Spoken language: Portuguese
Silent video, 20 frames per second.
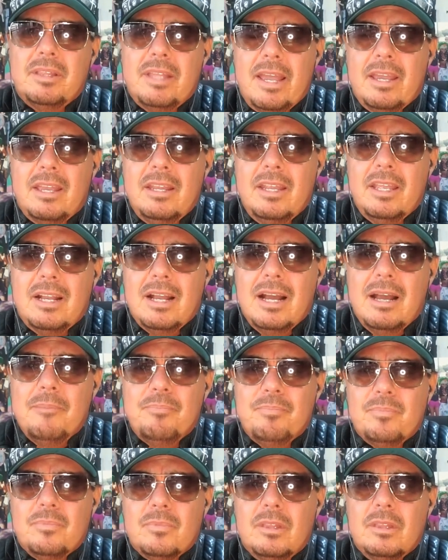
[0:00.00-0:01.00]
técnica
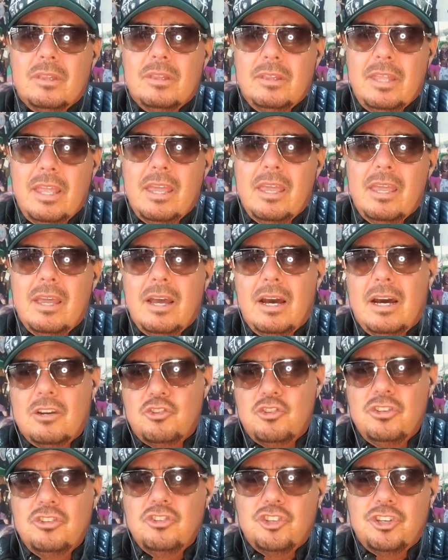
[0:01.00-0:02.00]
de
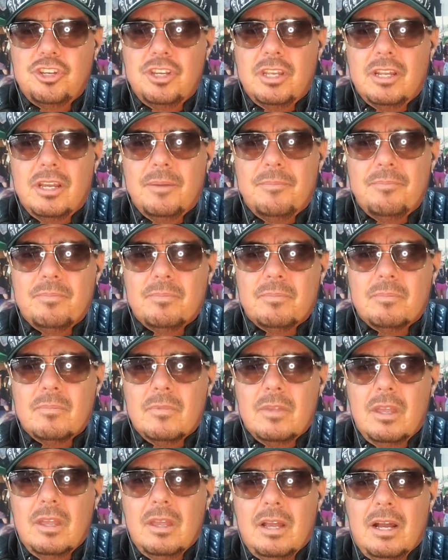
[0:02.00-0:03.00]
Argentina.
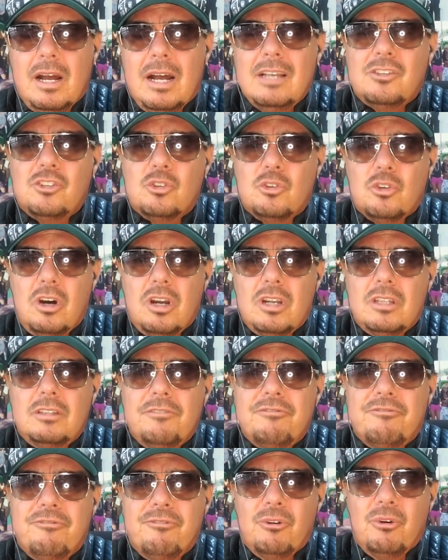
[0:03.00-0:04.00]
A
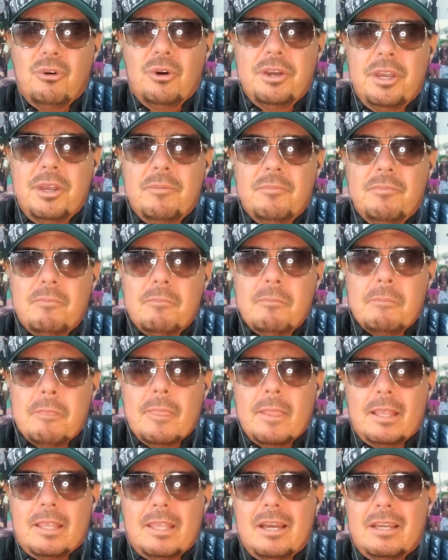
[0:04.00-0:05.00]
sorte foi
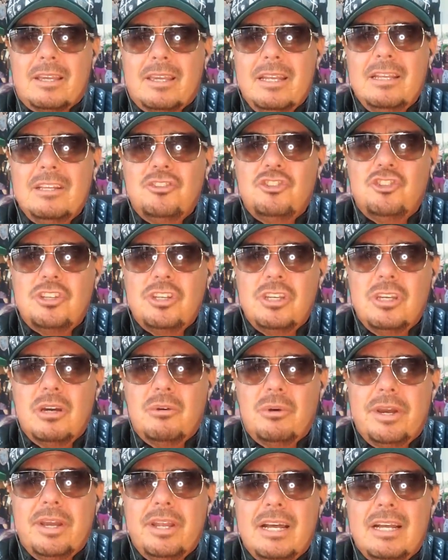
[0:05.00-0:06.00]
que aquele
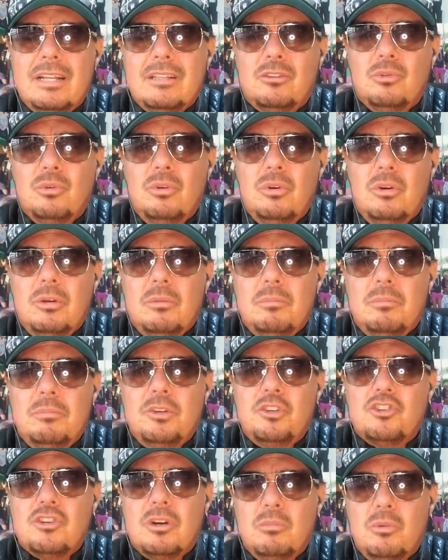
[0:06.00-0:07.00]
dia o Renato
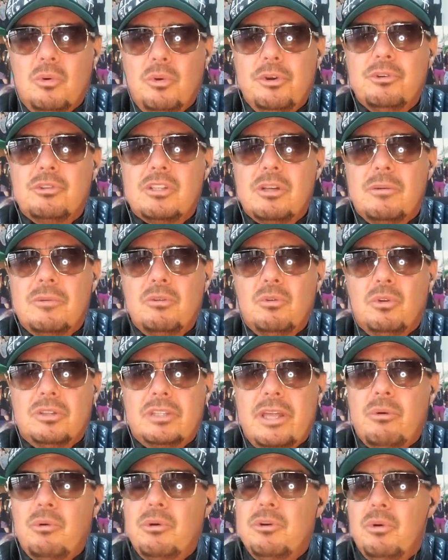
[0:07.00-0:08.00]
me chamou, eu estava no
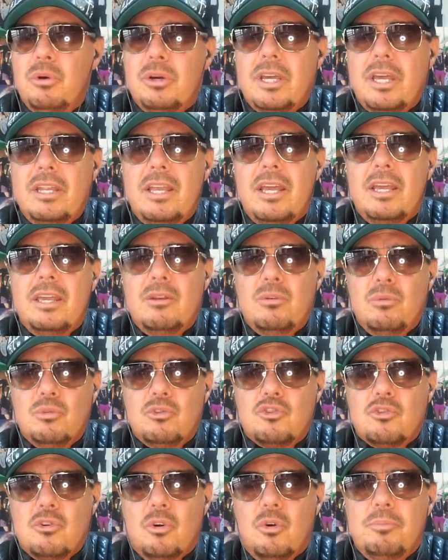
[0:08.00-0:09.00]
hotel, eu não queria ir no
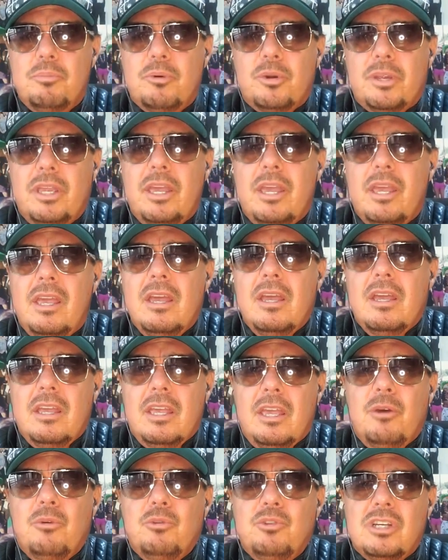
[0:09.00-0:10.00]
show porque
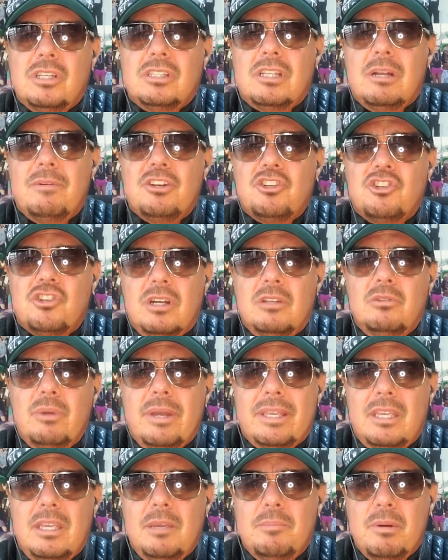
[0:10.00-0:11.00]
eu já estava achando
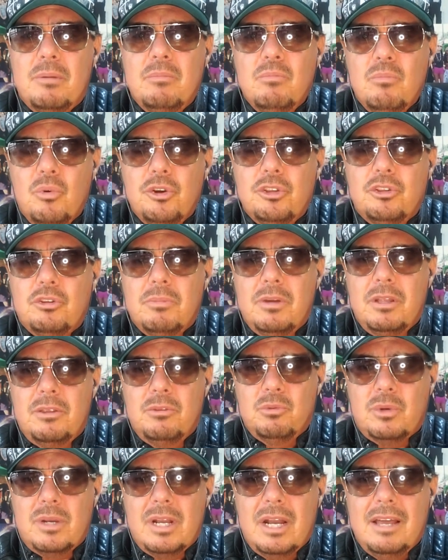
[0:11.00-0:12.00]
a equipe muito mal
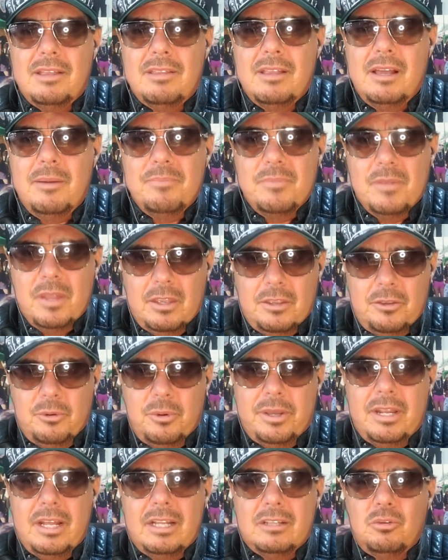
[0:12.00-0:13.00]
educada e
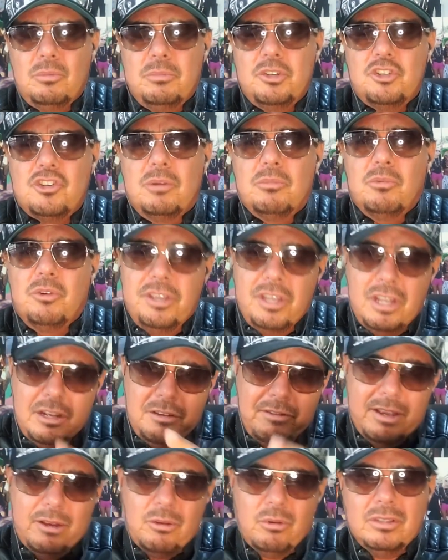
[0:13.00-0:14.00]
o Renato me chamou e
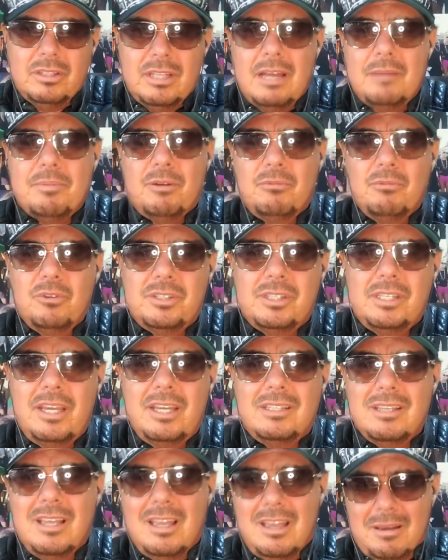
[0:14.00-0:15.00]
ele vai contar para
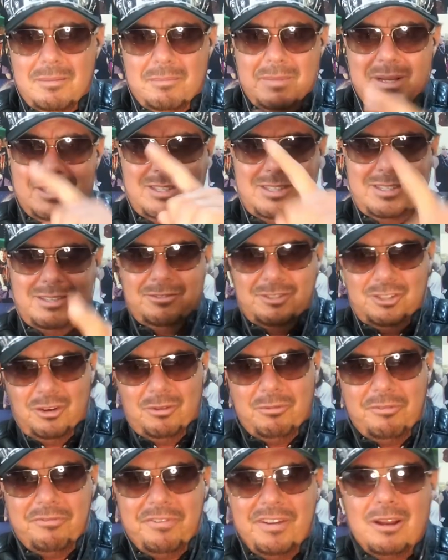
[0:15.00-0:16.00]
vocês, mas
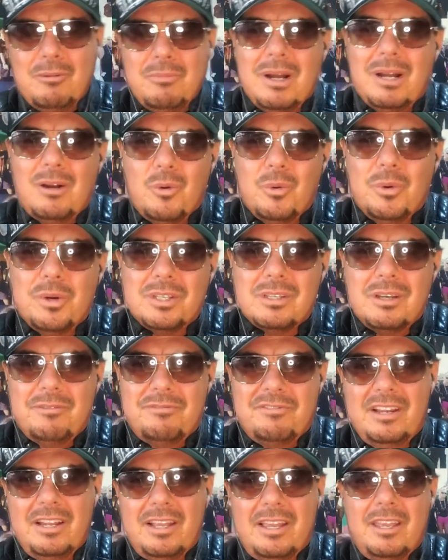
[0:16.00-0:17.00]
só vou falar uma coisa,
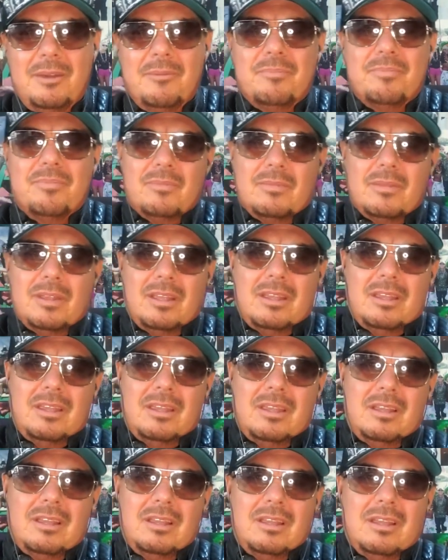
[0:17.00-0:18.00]
falei
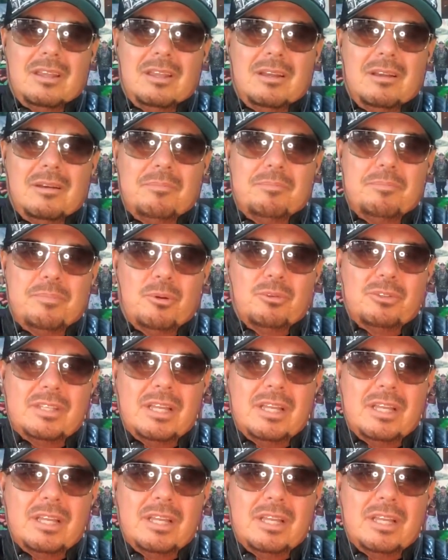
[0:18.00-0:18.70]
para o